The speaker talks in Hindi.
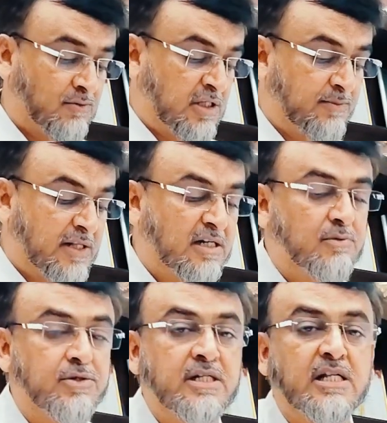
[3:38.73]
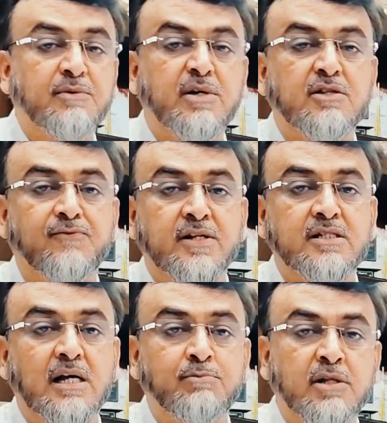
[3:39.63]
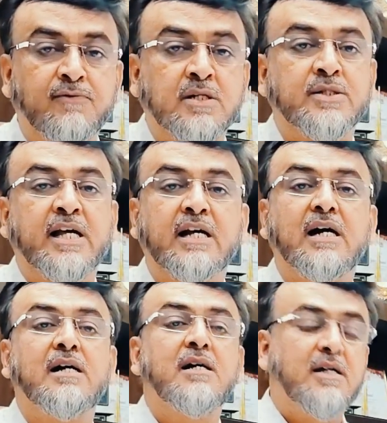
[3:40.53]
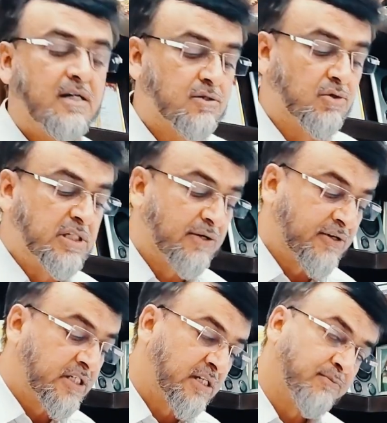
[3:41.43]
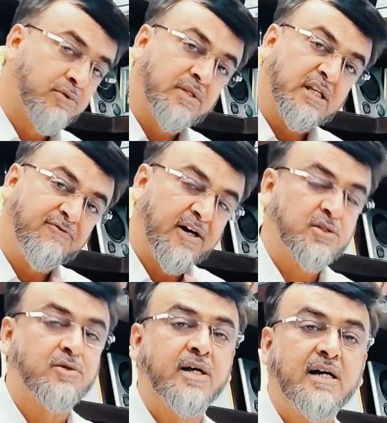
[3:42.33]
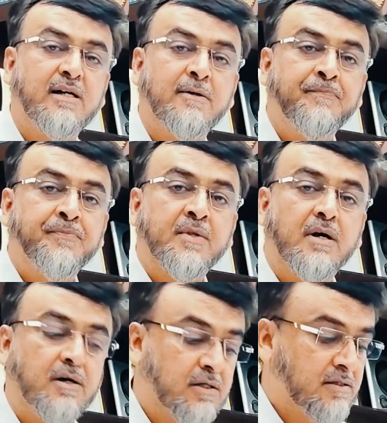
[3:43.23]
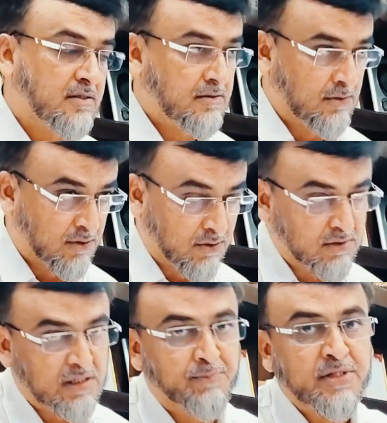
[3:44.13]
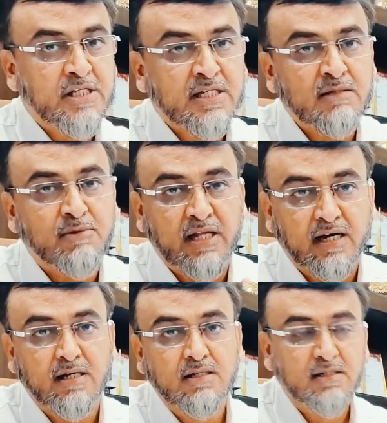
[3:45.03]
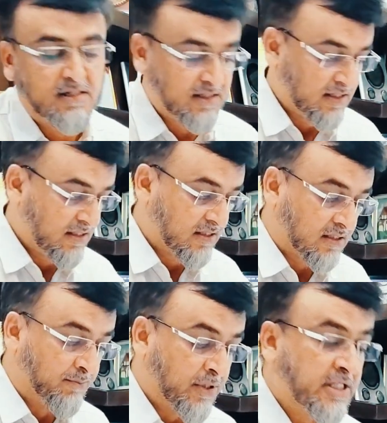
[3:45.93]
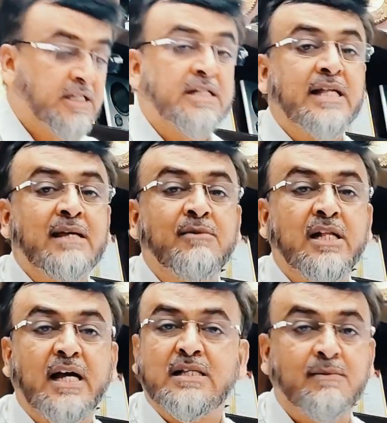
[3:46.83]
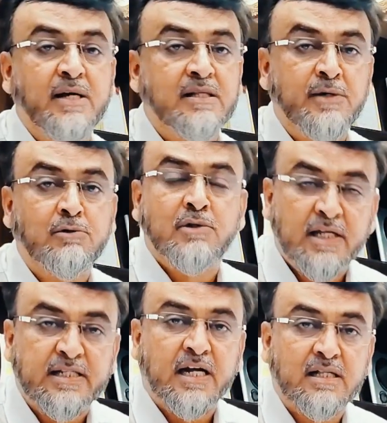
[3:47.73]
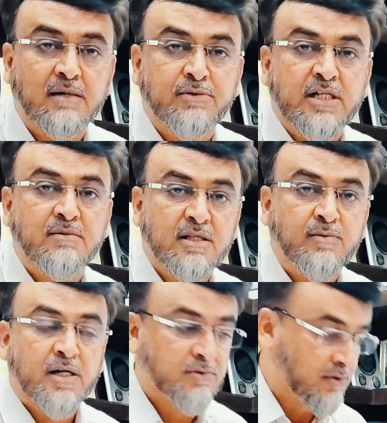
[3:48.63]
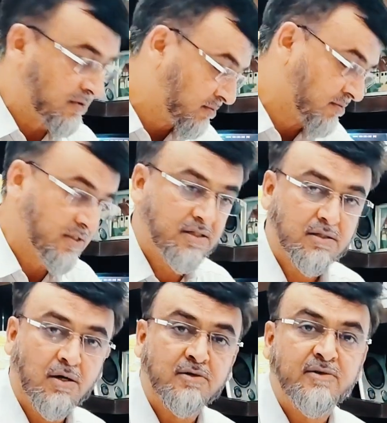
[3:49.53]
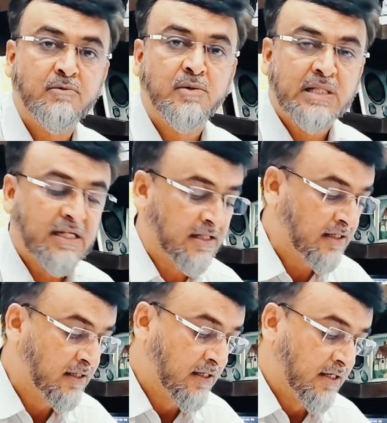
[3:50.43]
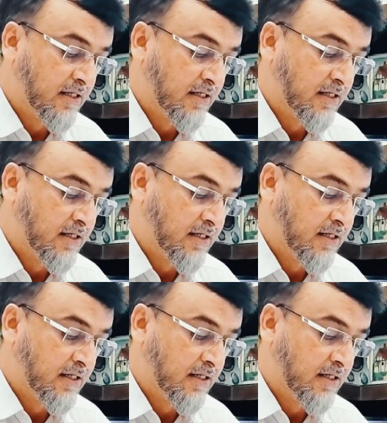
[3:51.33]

म्यूनसिपल कॉरपोरेशन के पास फंड एम्पल फंड रहेगा तो ही एक्विजिशन प्रोसेस फास्ट होएगा और लोगों को कंपनसेशन मिलेगा कंपनसेशन नहीं मिले ऐसा मैं बिल्कुल नहीं चाहता प्लीज़ मेरी बात को रॉन्ग वे में मत लेना